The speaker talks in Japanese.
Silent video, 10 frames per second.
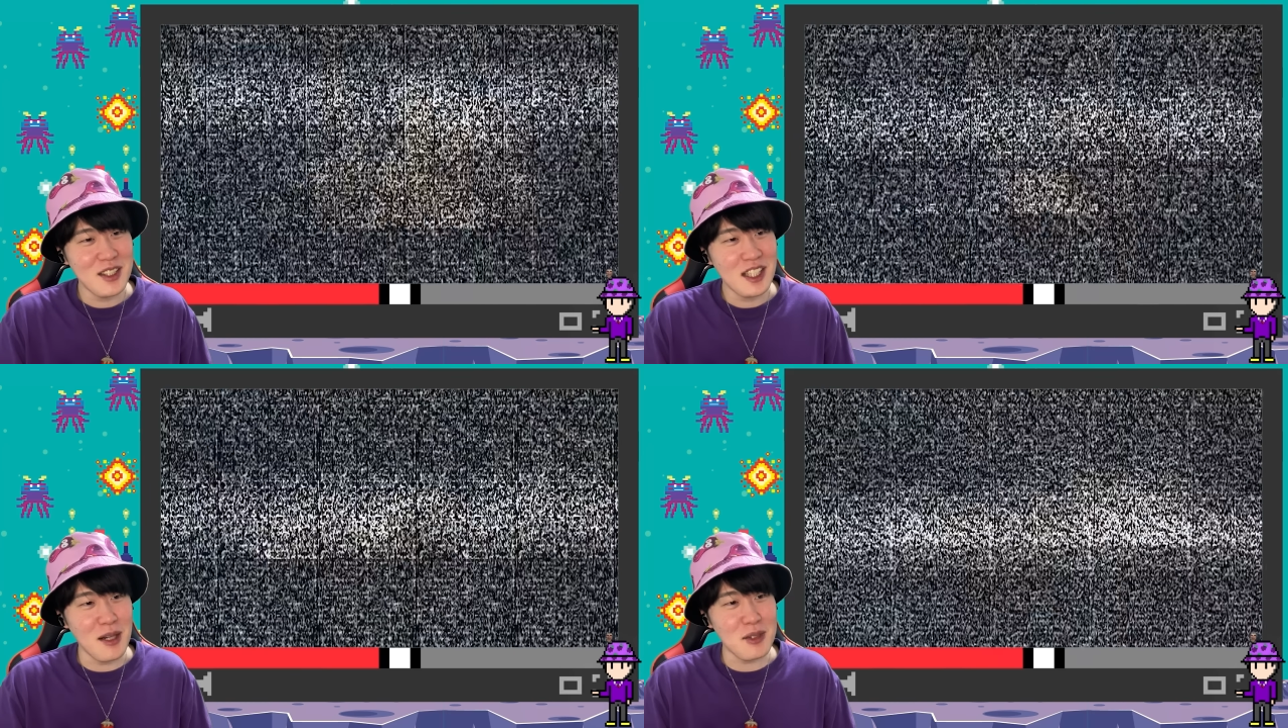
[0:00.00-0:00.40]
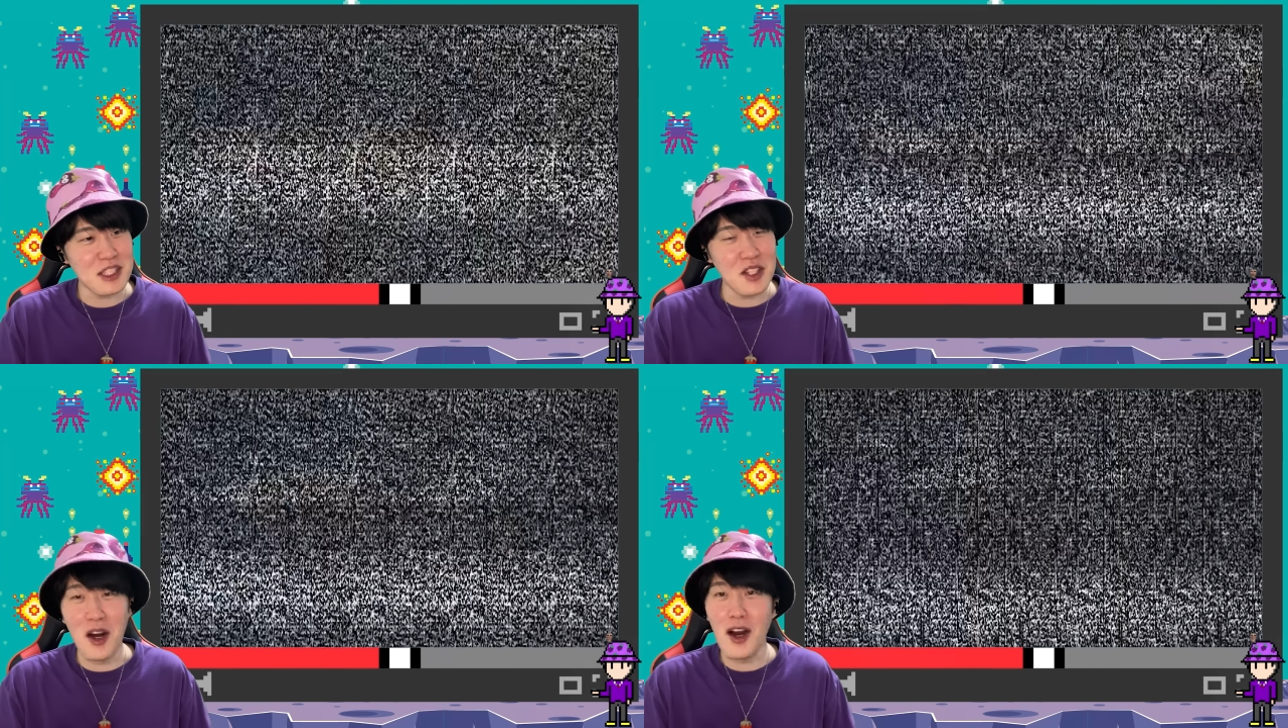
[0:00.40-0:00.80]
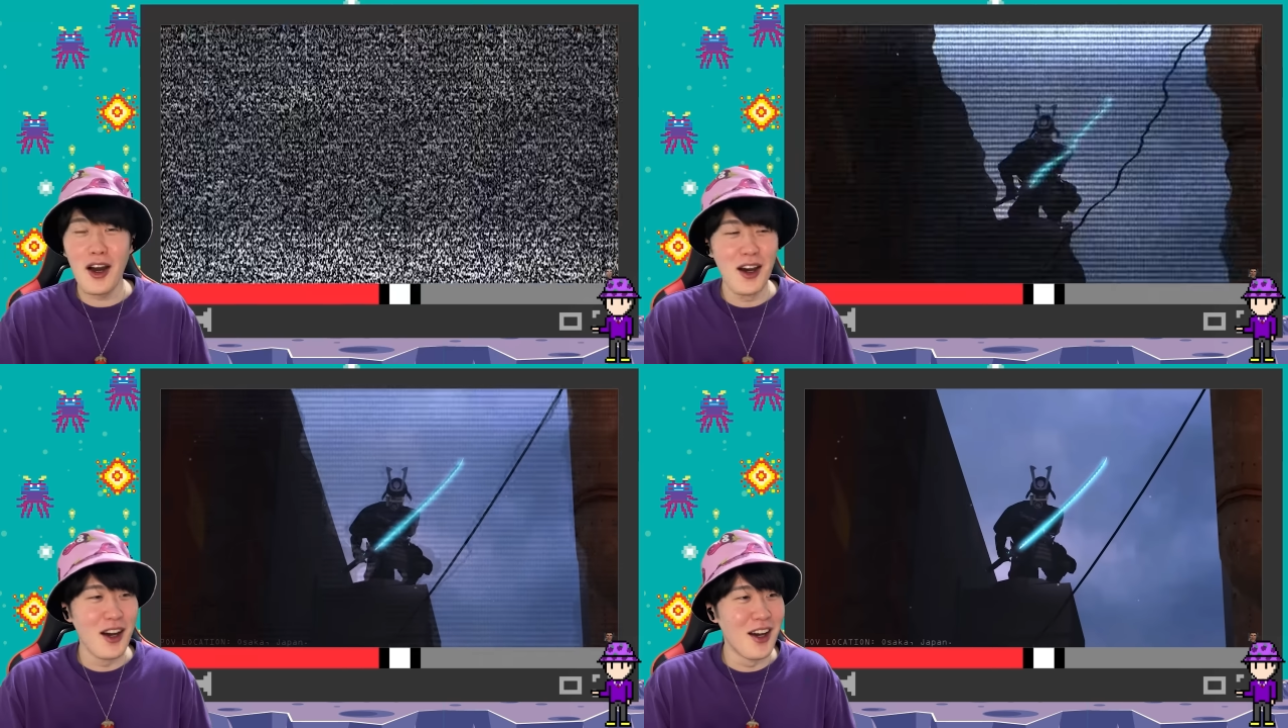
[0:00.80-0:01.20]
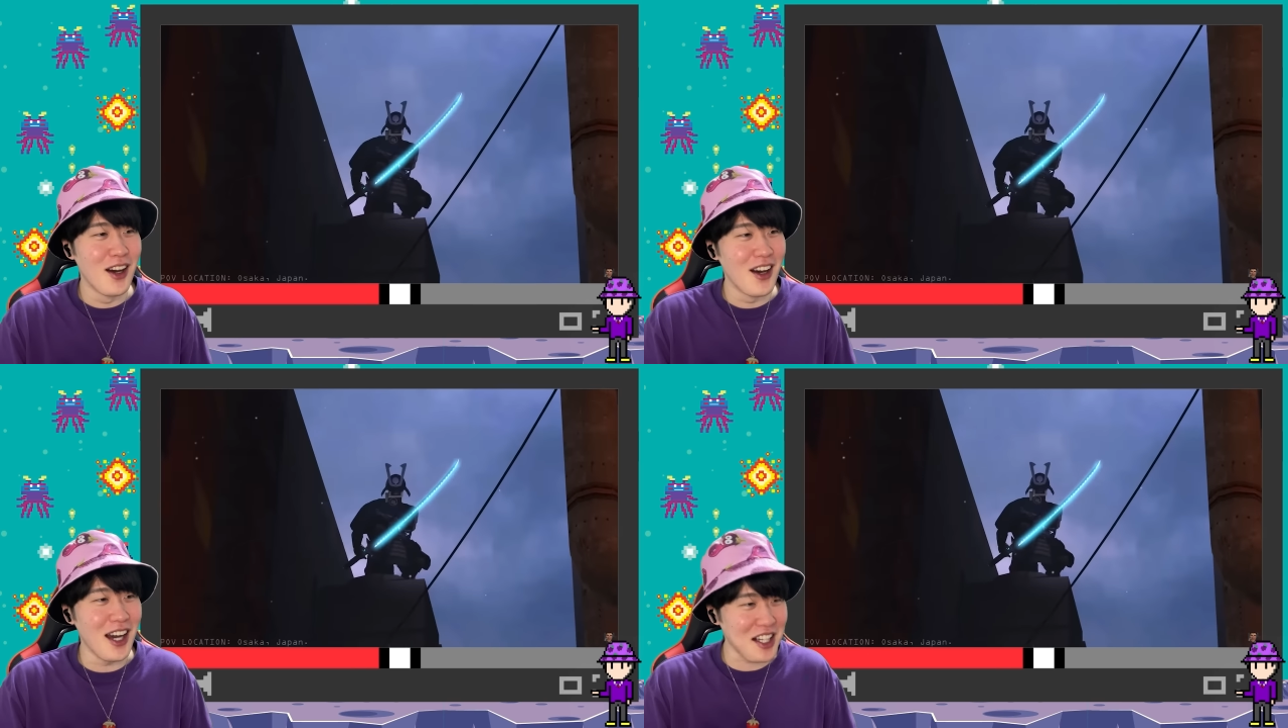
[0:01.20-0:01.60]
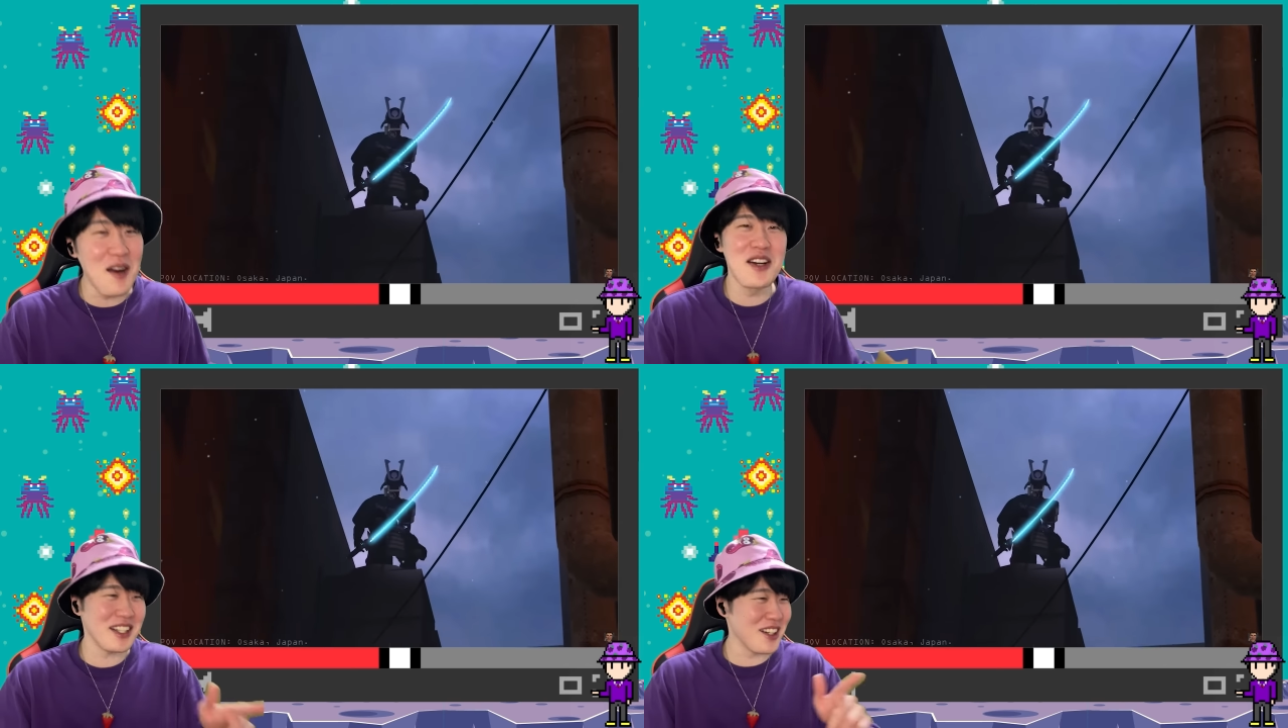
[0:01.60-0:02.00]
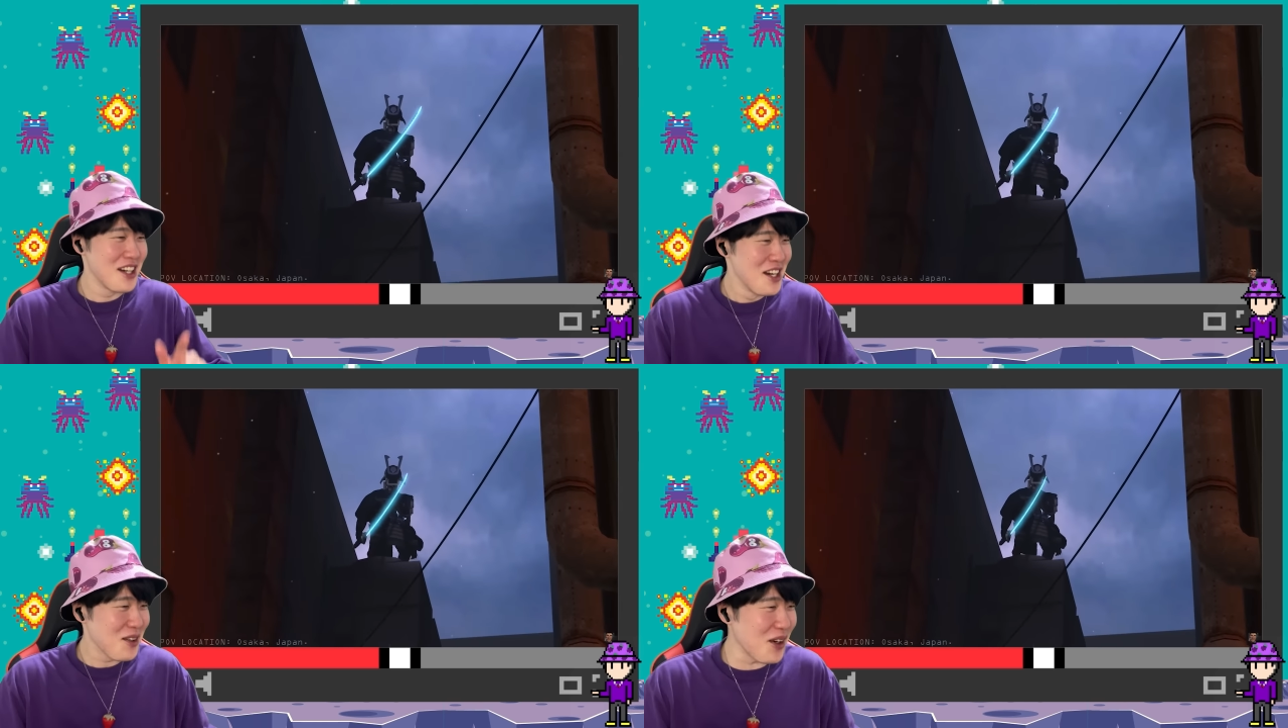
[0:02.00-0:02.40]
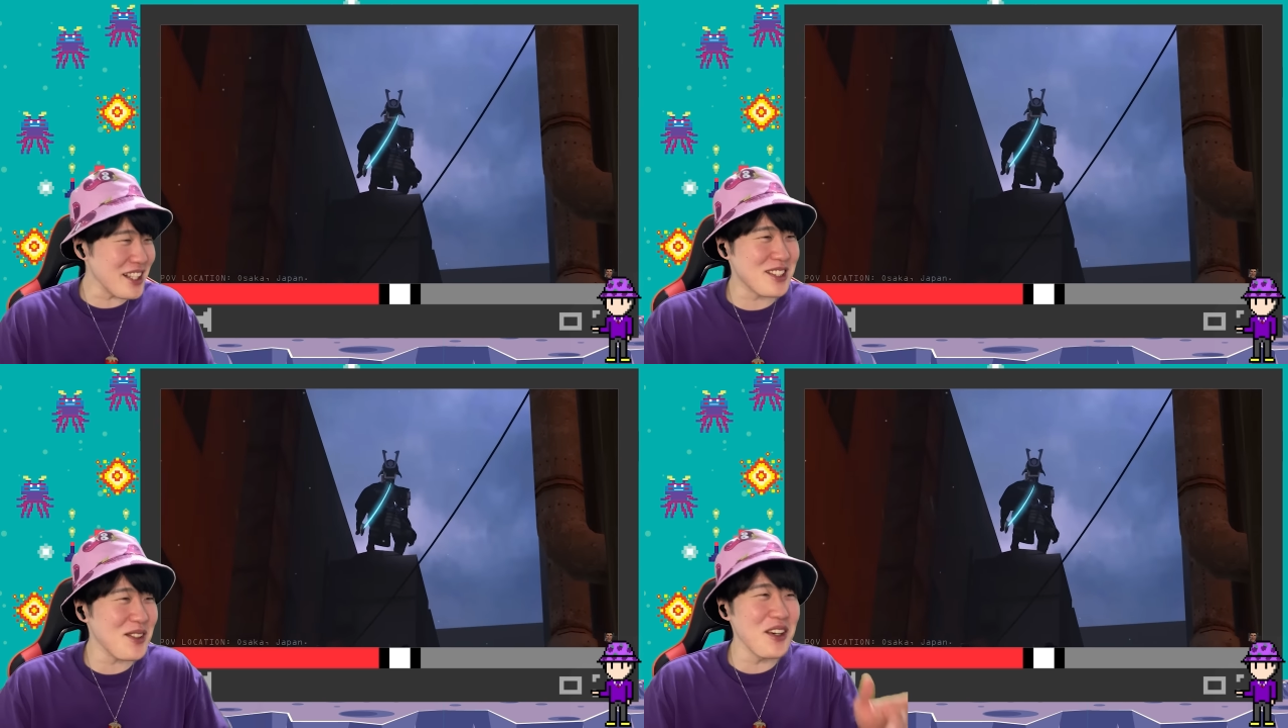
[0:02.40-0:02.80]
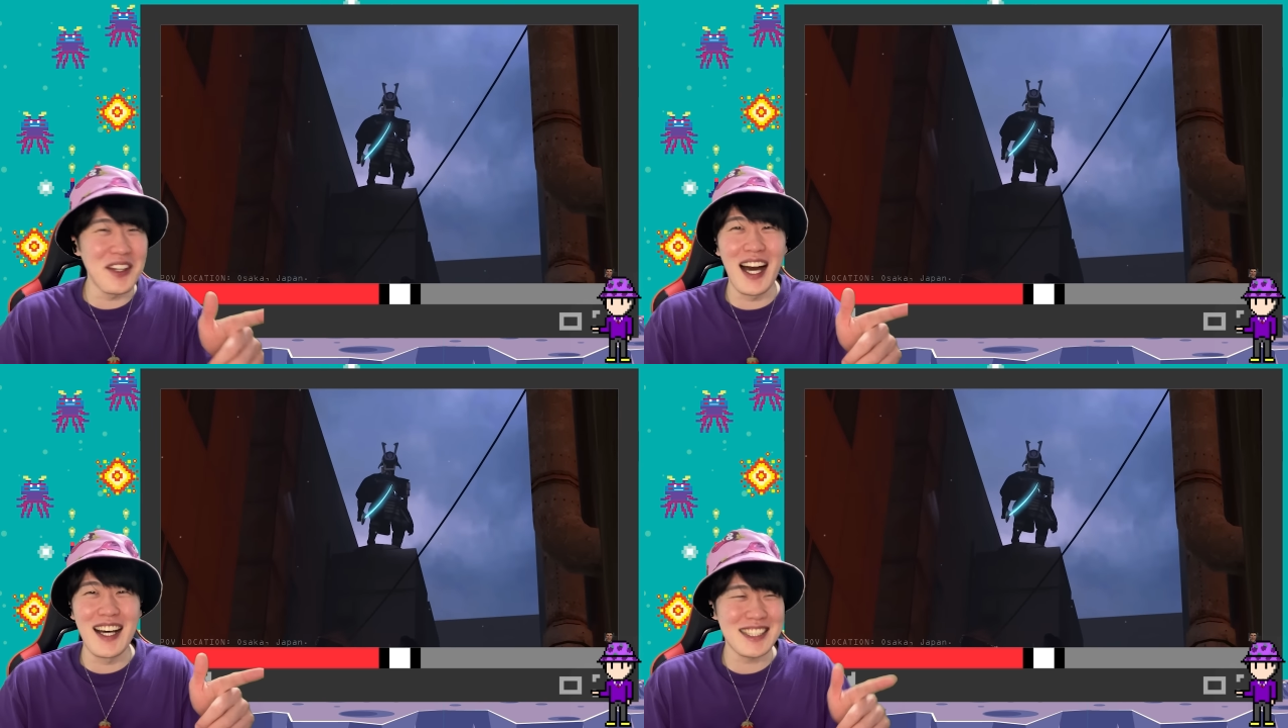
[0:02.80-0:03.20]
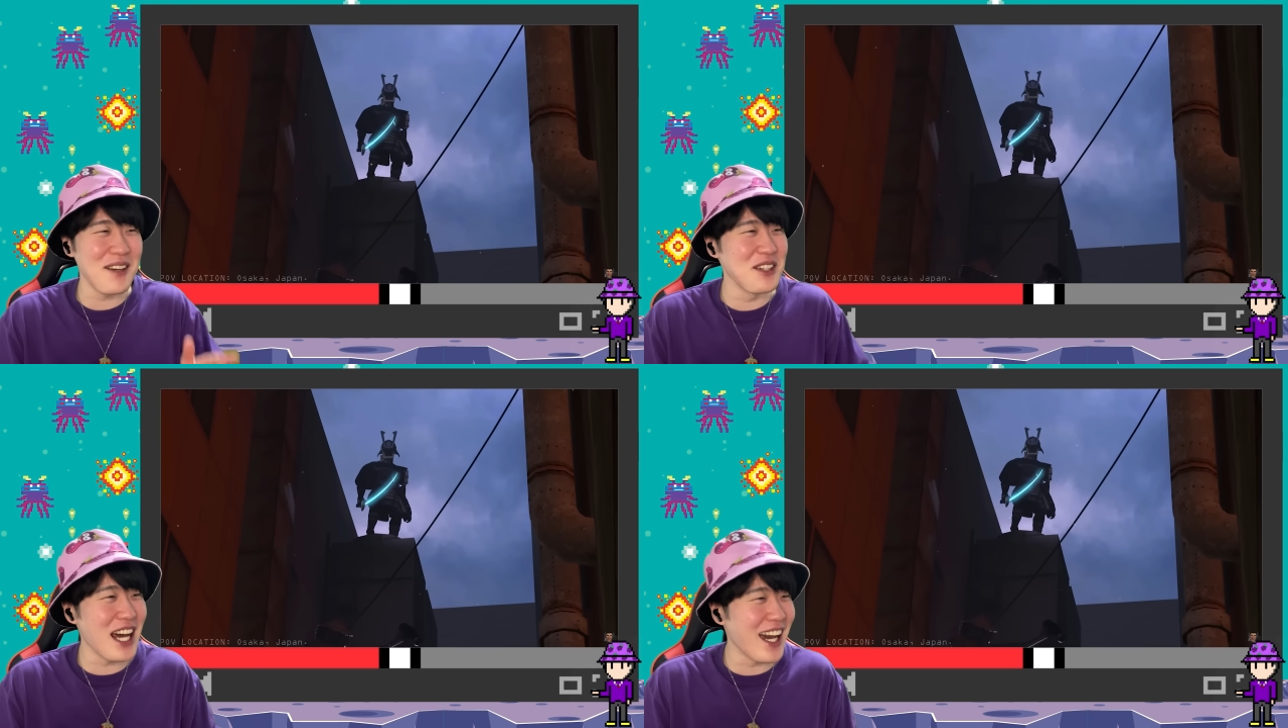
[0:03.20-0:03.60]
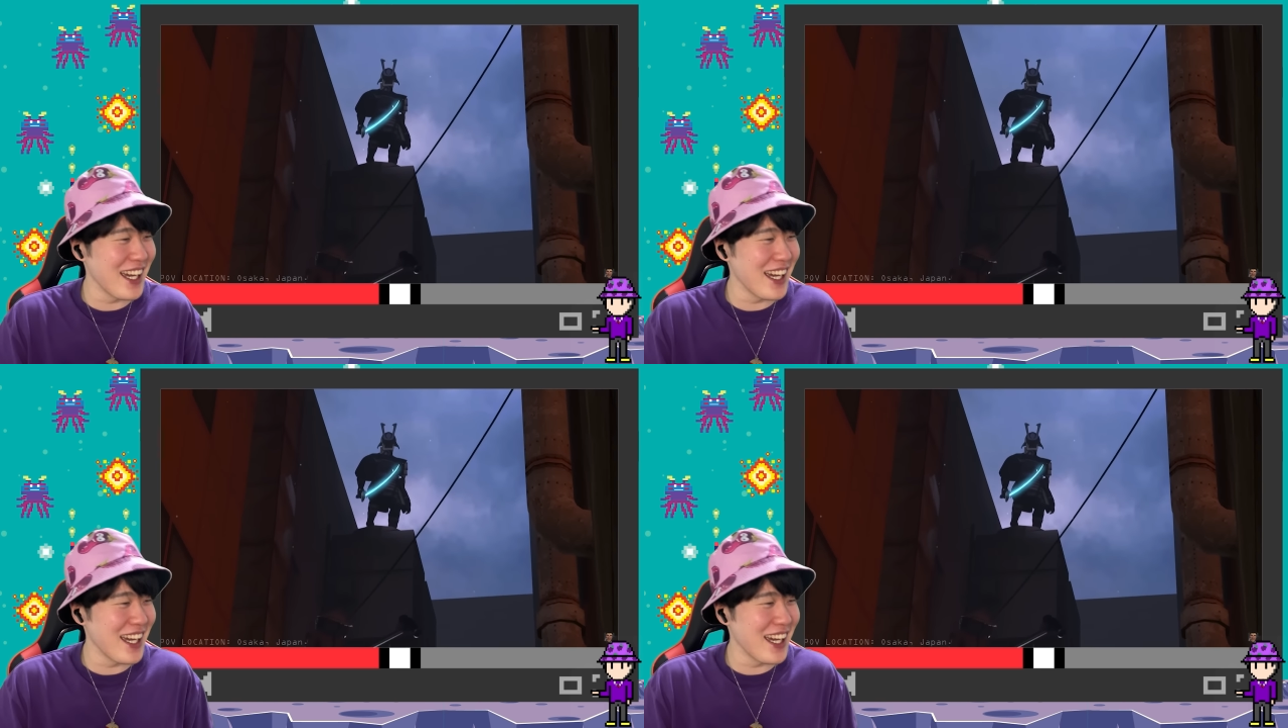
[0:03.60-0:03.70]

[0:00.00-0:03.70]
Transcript: 歌舞伎町あ、歌舞伎これすごいよな、侍